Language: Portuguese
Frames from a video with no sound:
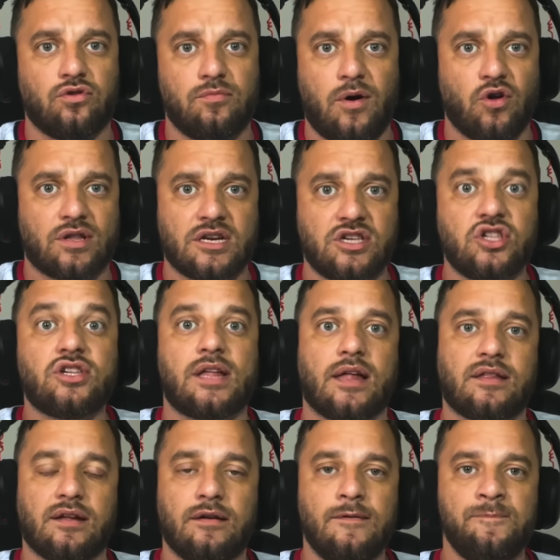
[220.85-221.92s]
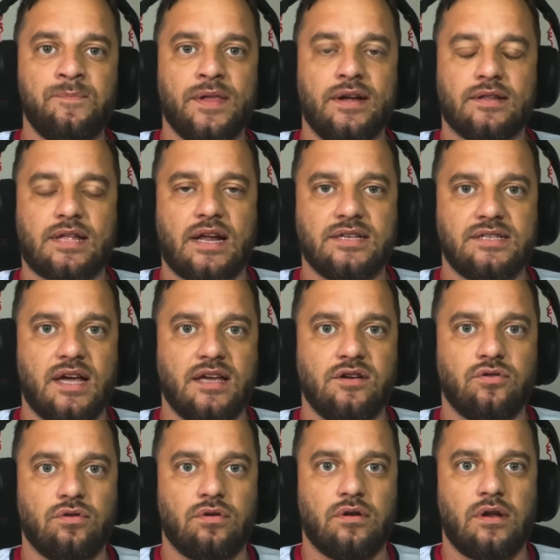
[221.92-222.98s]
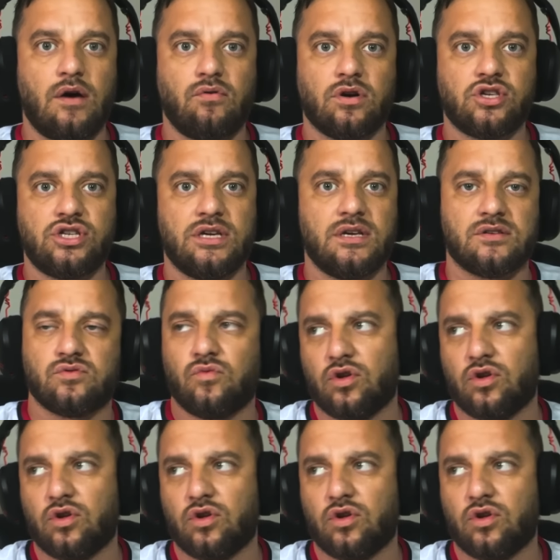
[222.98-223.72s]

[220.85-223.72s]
Numa outra a gente tenta trazer aí o Léo Ortiz,